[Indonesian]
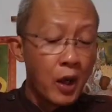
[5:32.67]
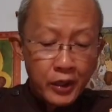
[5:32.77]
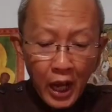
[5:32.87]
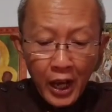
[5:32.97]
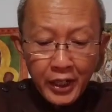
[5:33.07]

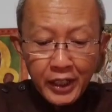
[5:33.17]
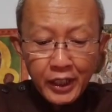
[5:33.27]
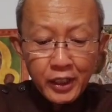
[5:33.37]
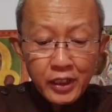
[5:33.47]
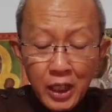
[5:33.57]

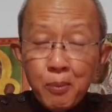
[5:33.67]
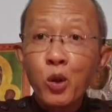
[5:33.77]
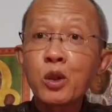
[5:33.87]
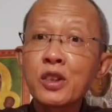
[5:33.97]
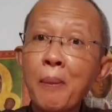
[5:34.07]
dari
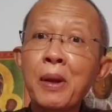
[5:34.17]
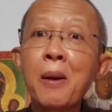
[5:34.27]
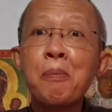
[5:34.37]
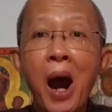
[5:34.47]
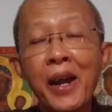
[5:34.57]
timur sampai ke
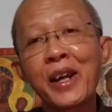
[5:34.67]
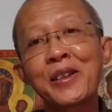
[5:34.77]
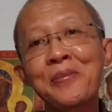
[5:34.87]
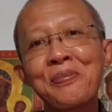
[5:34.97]
barat.